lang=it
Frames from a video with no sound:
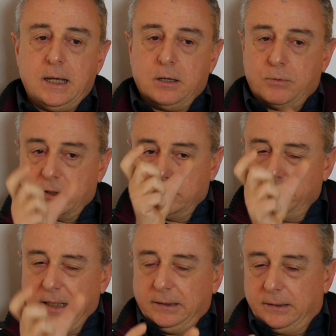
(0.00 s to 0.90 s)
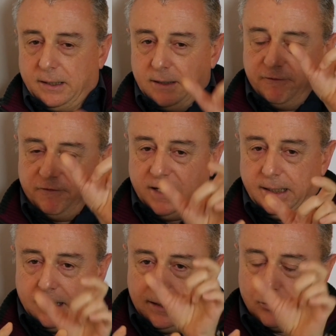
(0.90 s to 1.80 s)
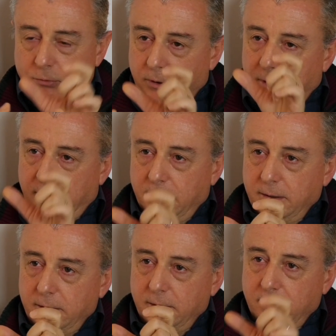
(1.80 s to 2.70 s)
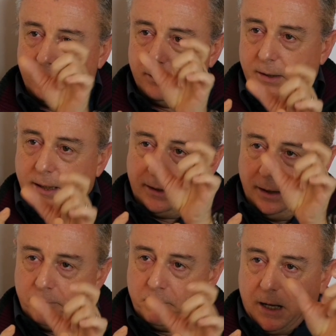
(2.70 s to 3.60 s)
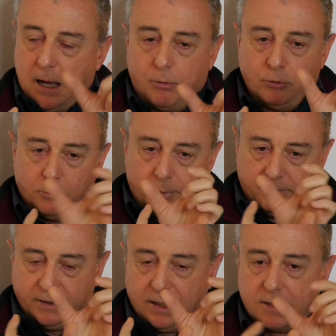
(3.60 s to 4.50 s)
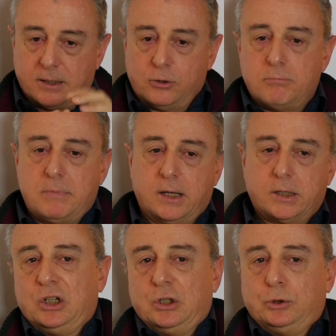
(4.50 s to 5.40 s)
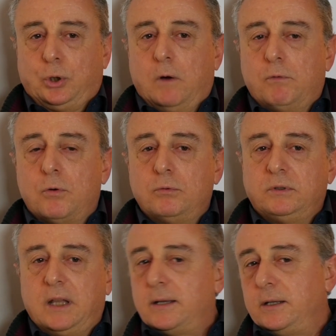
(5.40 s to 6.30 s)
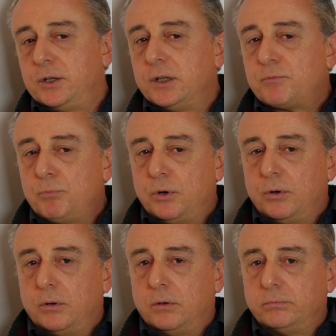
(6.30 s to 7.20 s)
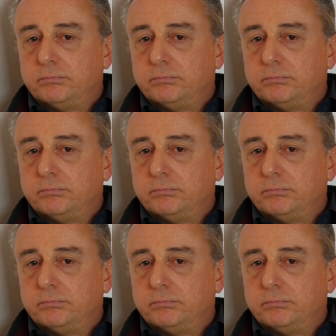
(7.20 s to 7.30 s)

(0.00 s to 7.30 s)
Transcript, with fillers: questo mettere in fila le onde, no? le clip audio per vedere se combaciano, trovo un tecnicismo